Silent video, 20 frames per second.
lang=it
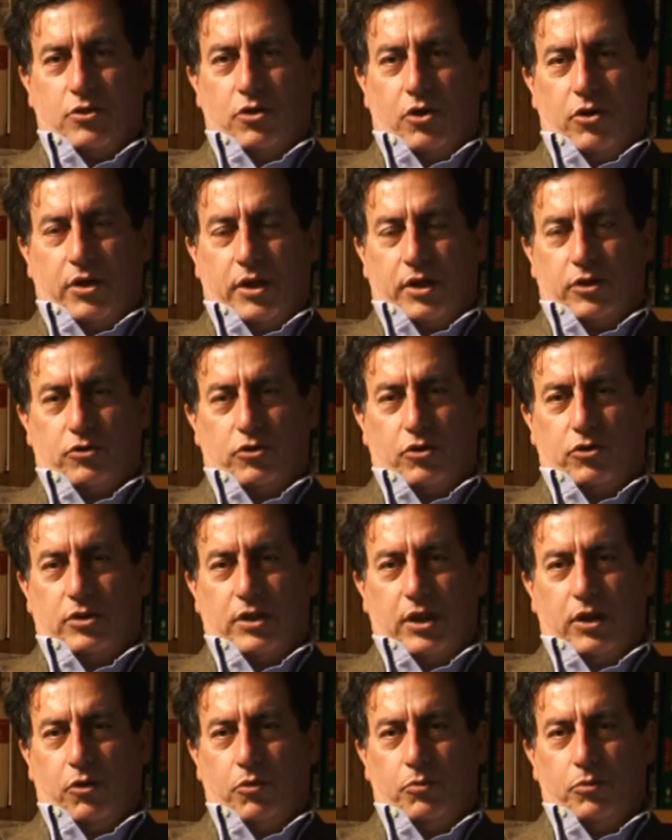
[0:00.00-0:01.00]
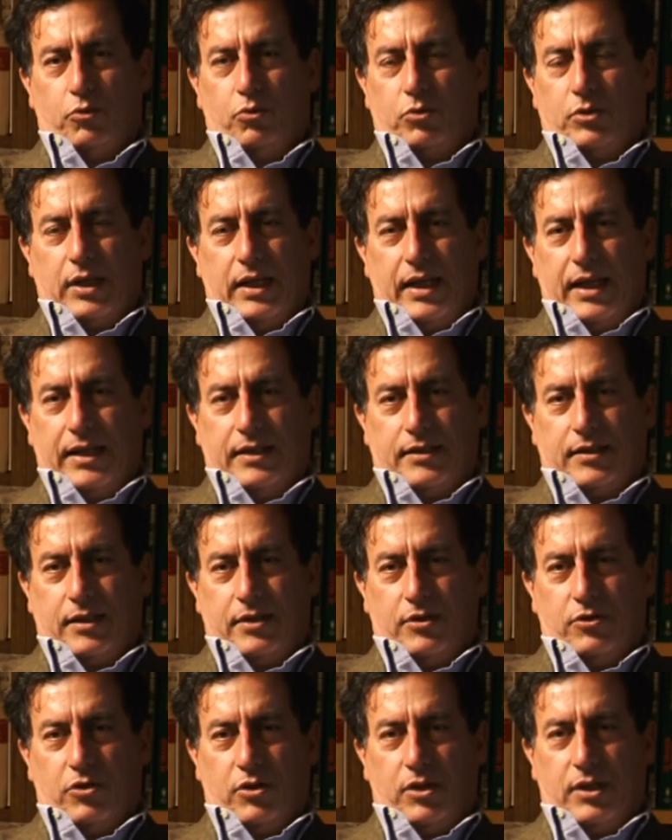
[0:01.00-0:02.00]
zone che sono state come tutte le
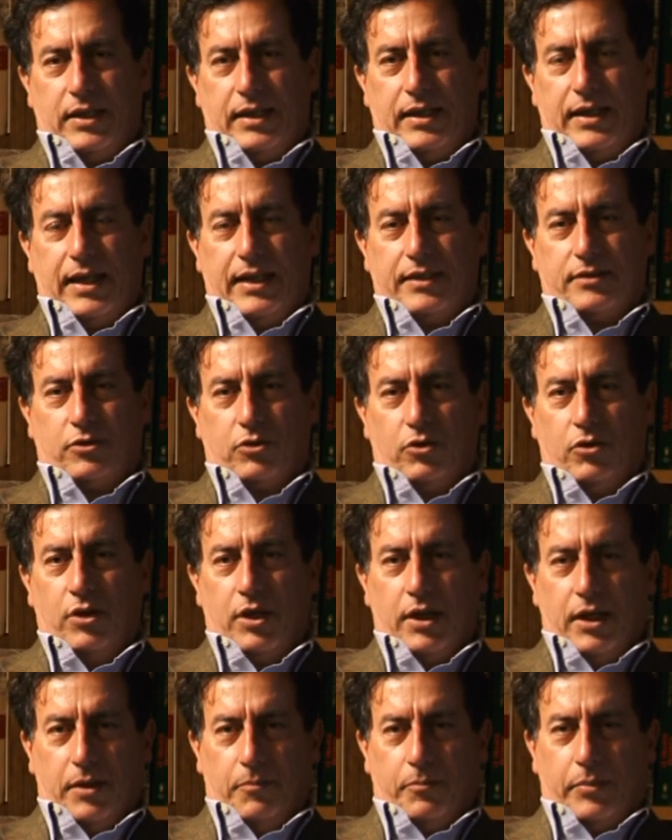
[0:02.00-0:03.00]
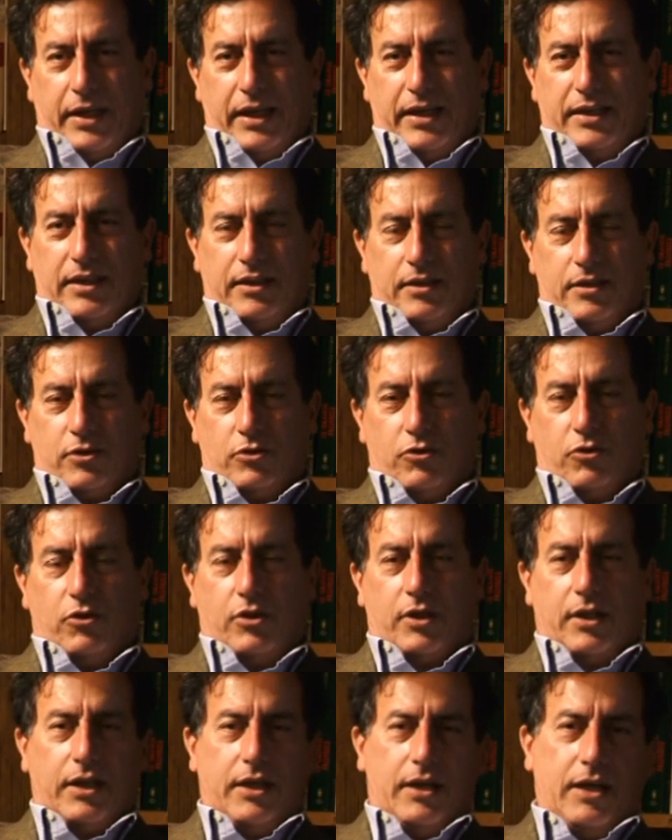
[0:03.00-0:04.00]
altre zone del Lazio preda di
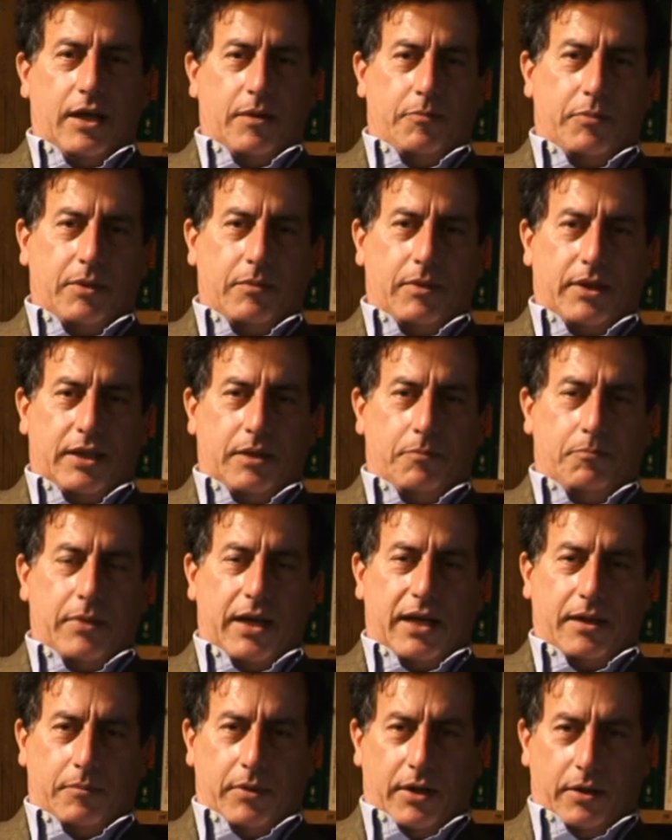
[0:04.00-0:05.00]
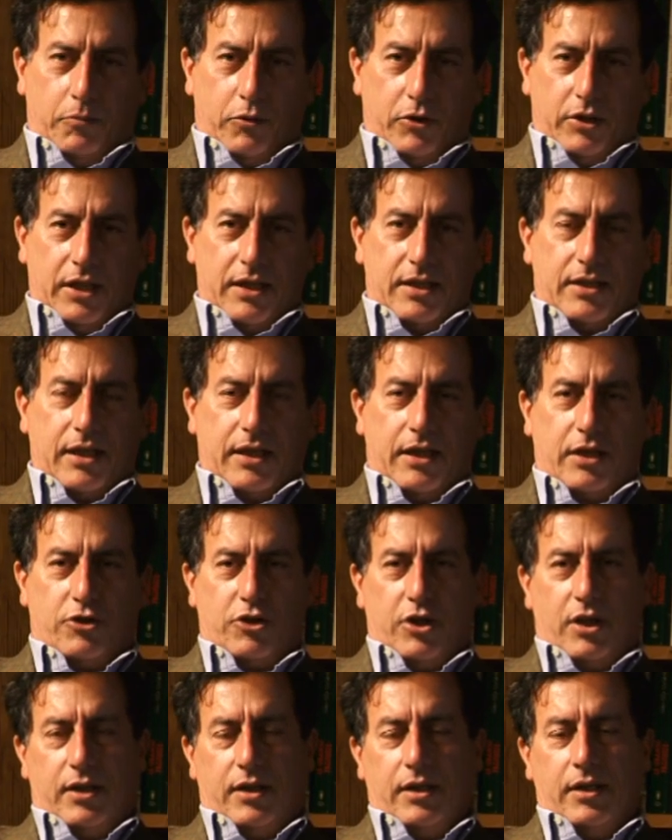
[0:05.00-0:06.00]
scorrerie prima dei barbari poi dei
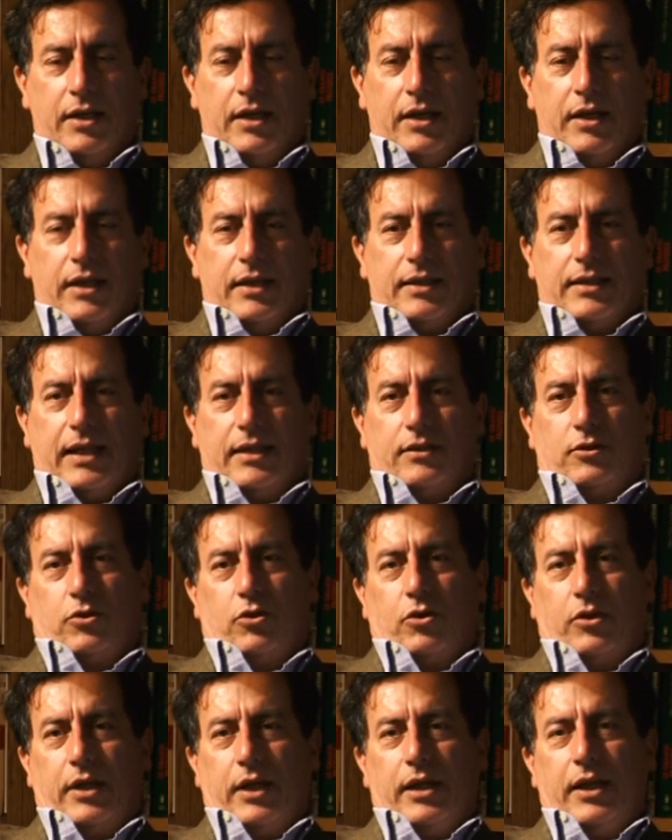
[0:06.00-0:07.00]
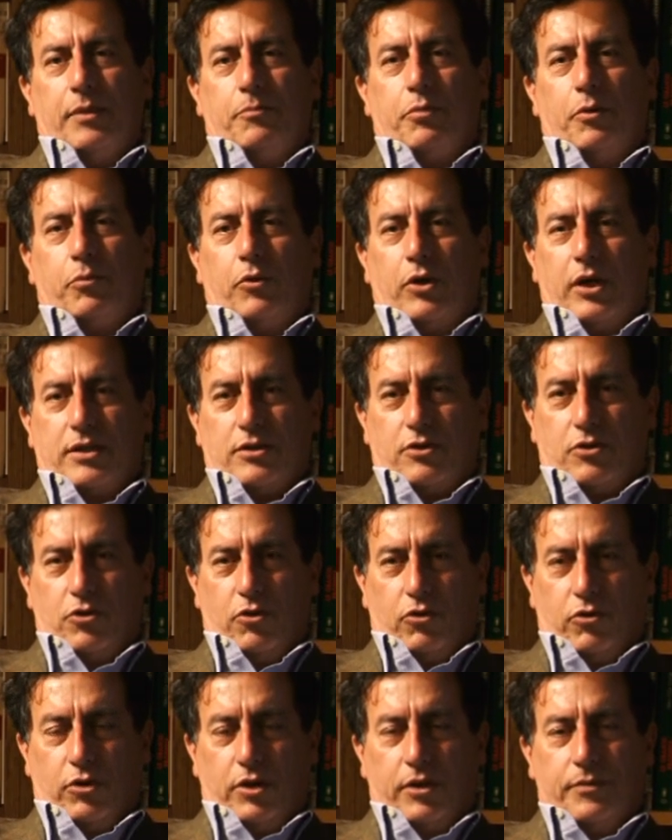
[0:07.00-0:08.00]
saraceni tanto che le
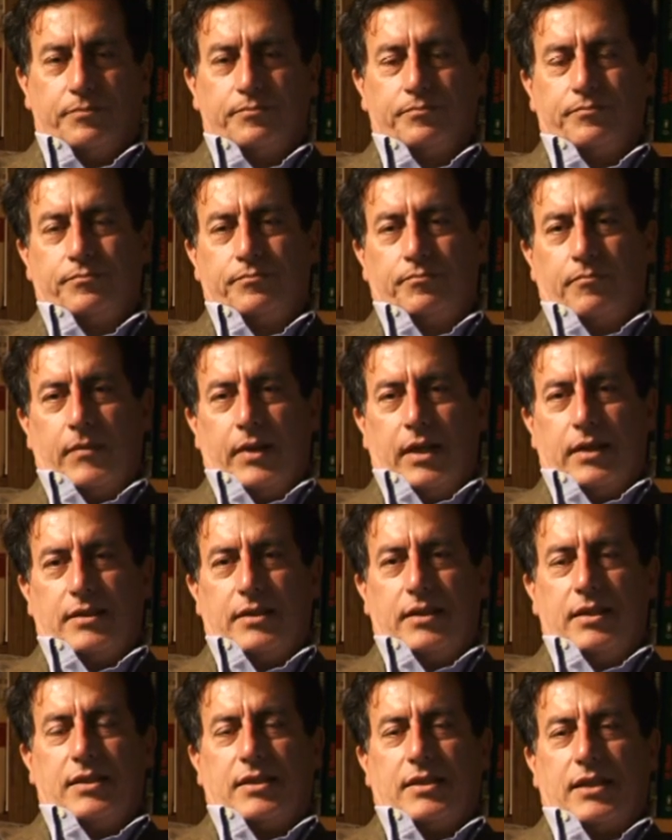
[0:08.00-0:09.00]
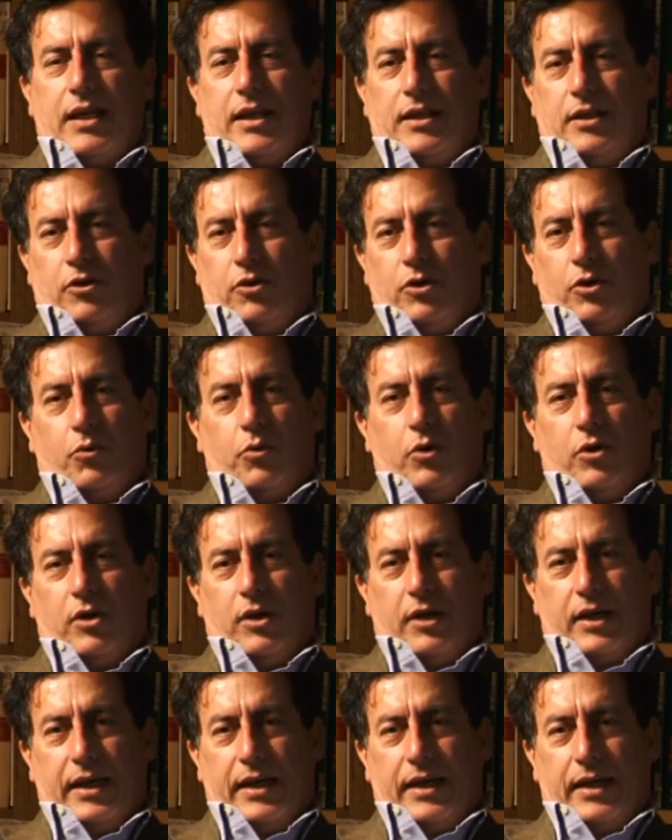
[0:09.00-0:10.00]
popolazioni si insediano in
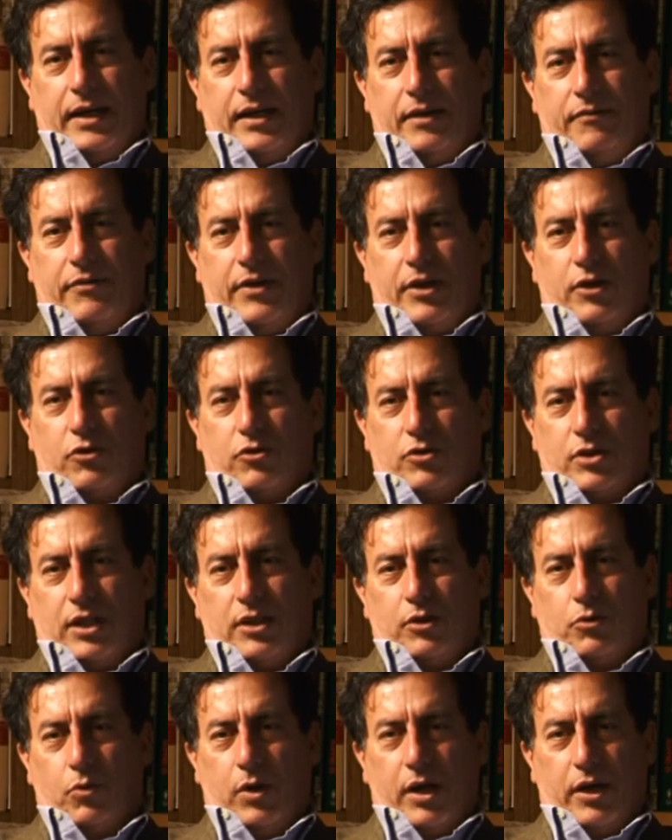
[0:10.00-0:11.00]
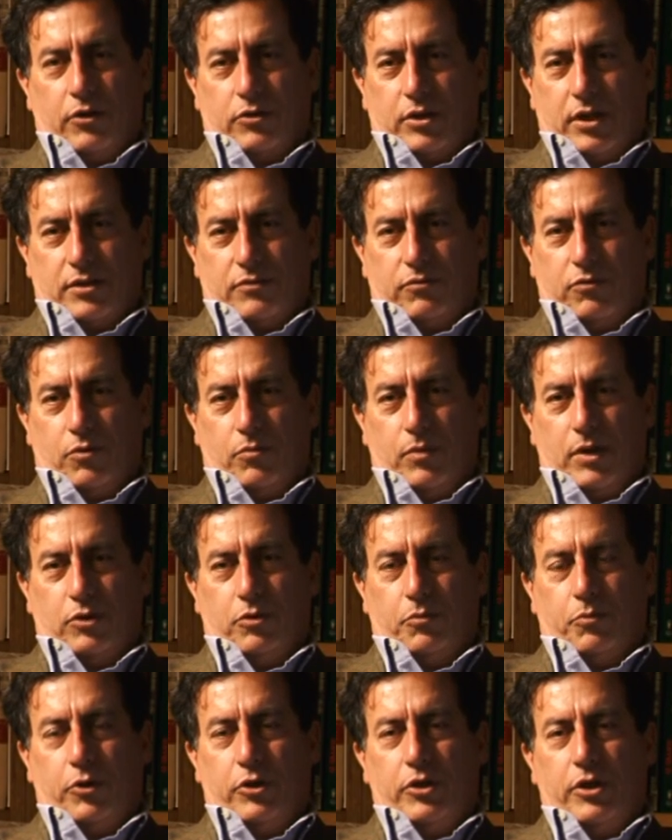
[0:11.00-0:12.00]
quello che era il vecchio santuario
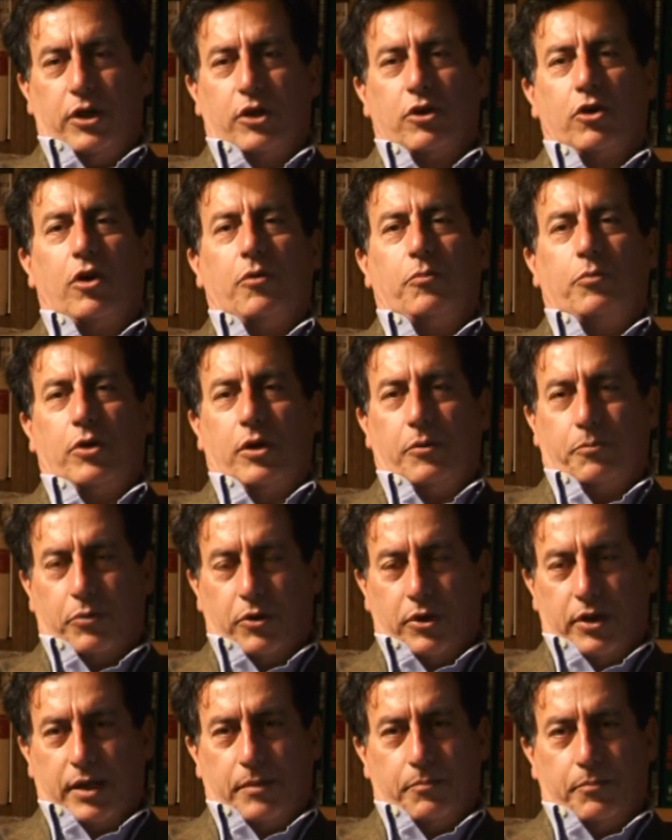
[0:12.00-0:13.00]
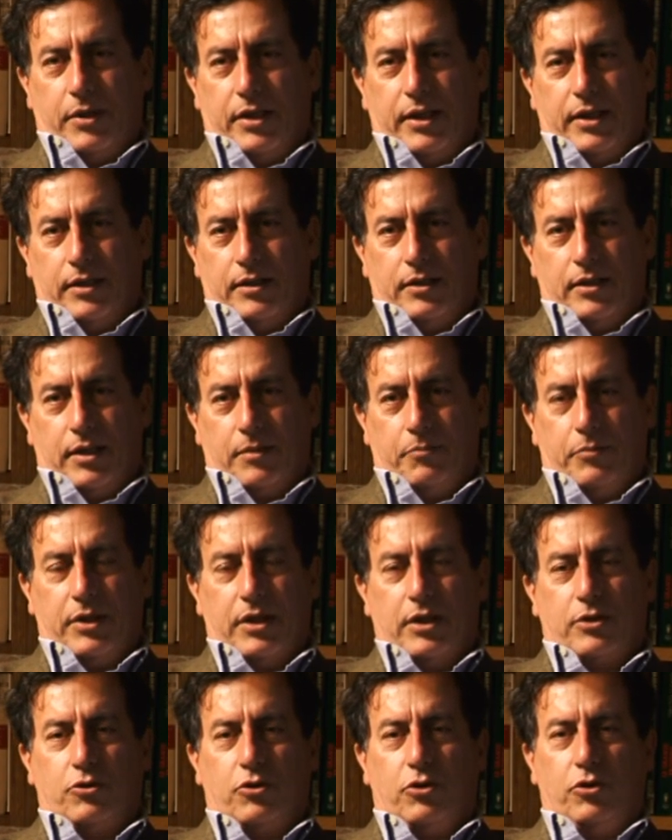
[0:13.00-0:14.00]
trasformato poi in necropoli e poi in,
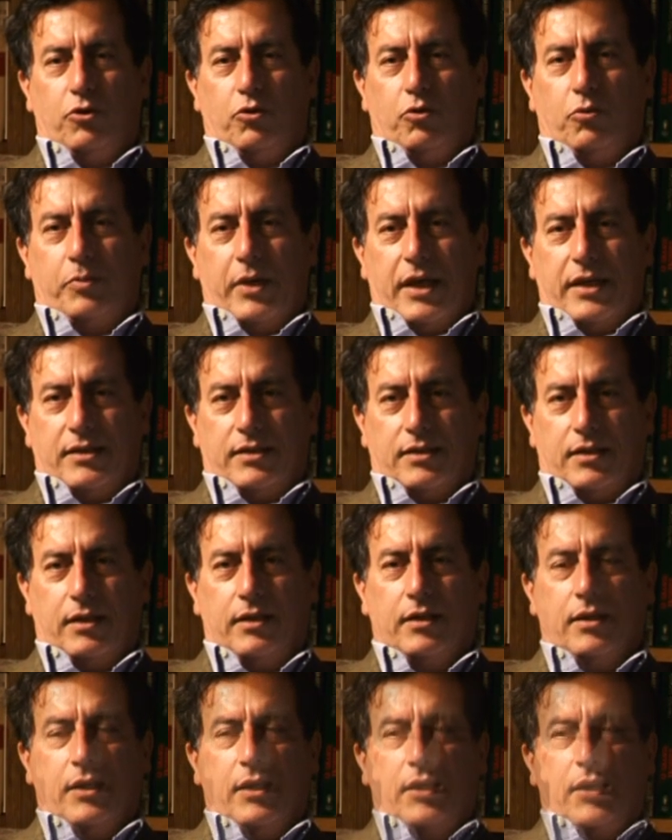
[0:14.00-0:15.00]
abitazioni rupestri